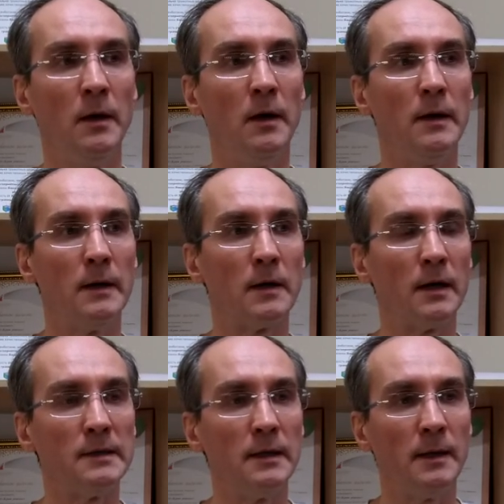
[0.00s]
а,
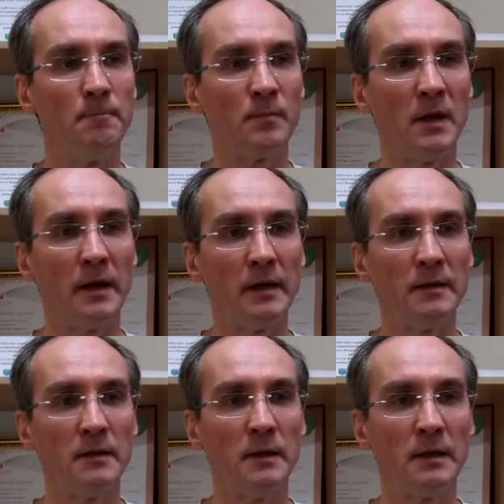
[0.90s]
когда
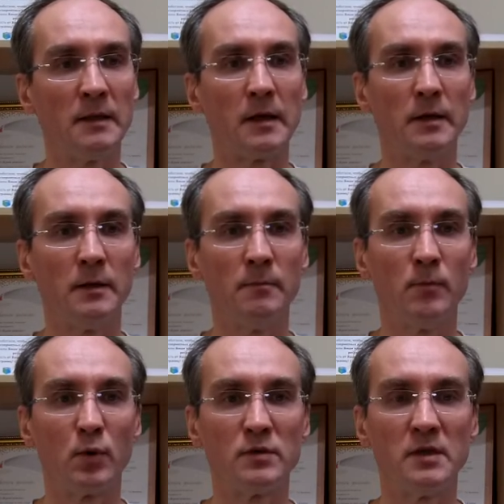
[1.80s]
арендаторы
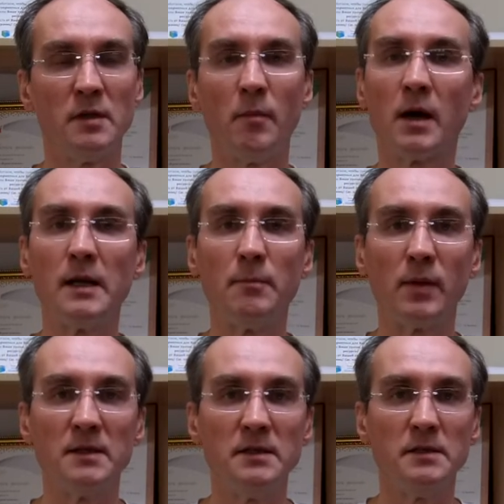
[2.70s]
просто не могли
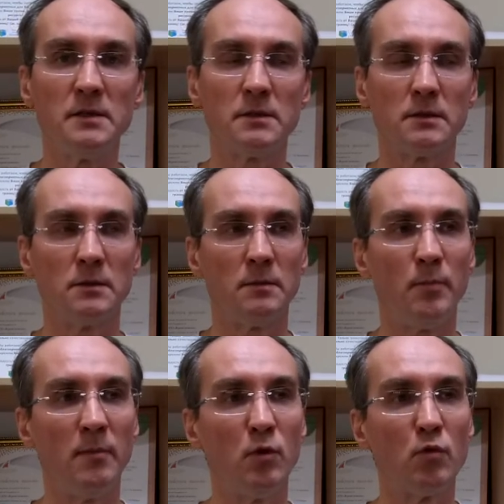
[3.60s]
платить э,
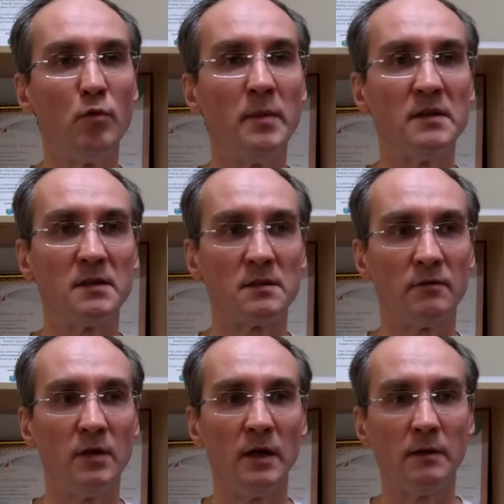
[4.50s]
по много месяцев,
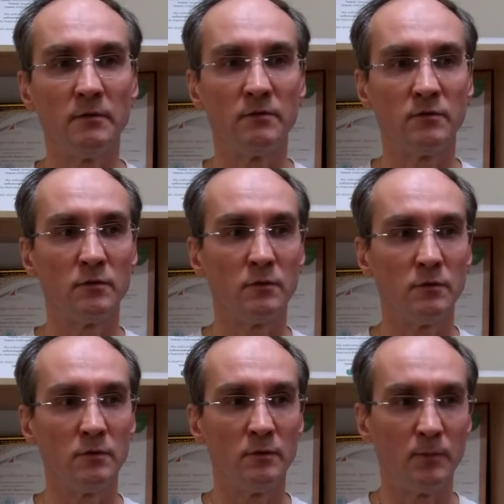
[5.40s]
да,
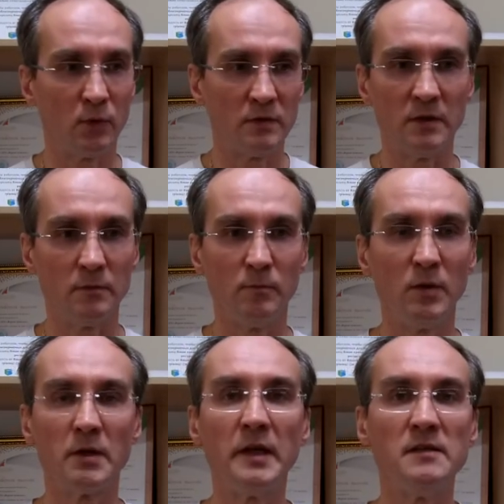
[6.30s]
просто
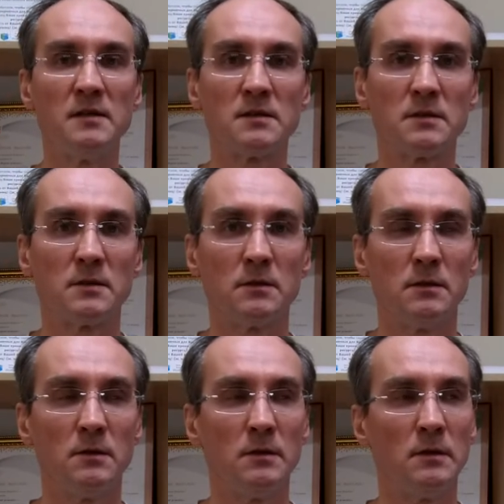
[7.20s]
был кризис
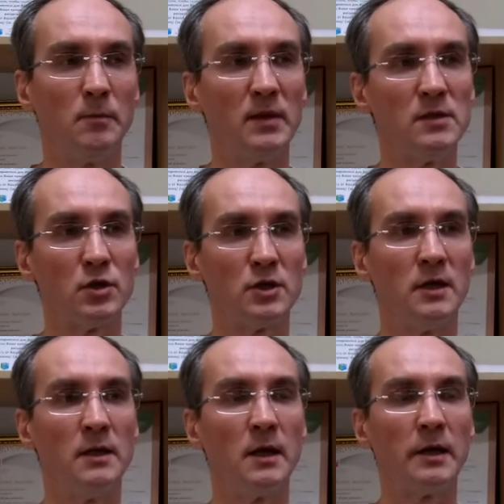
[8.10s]
э,
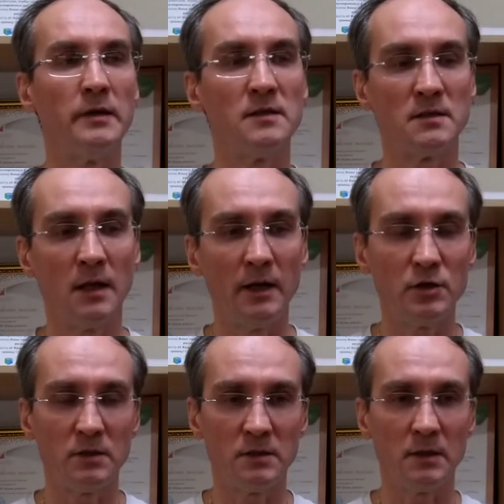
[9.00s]
платежей, да, кризис
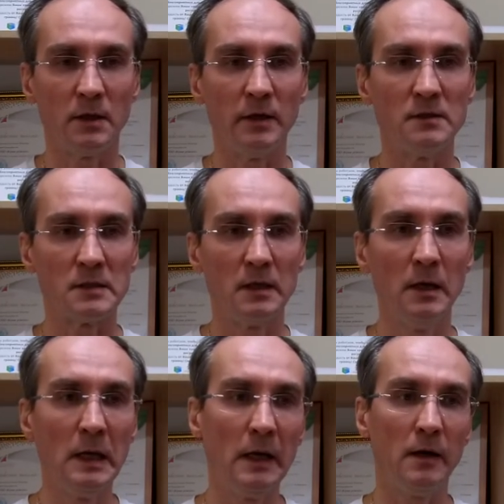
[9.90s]
наличности, кризис
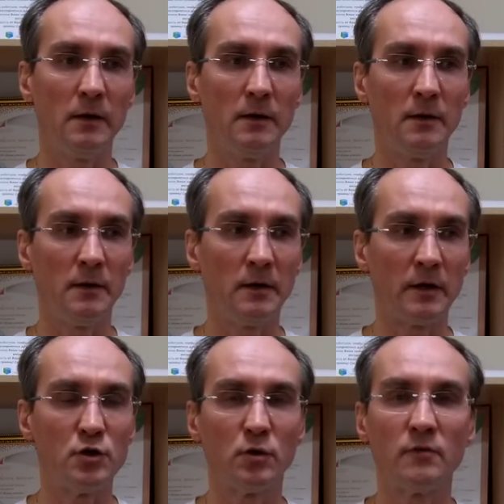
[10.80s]
а,
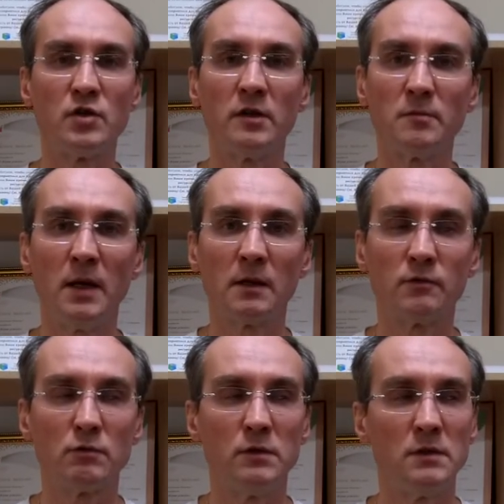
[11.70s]
расчетов через
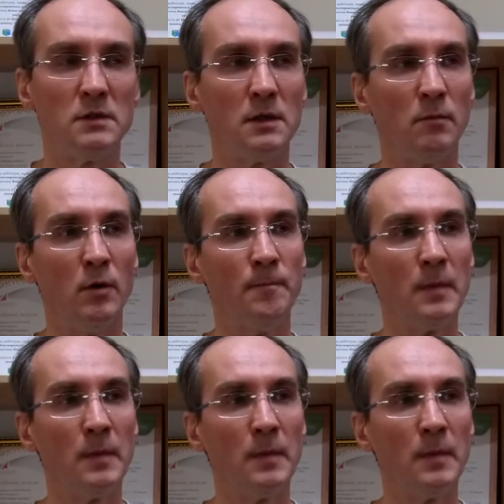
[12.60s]
банковскую систему,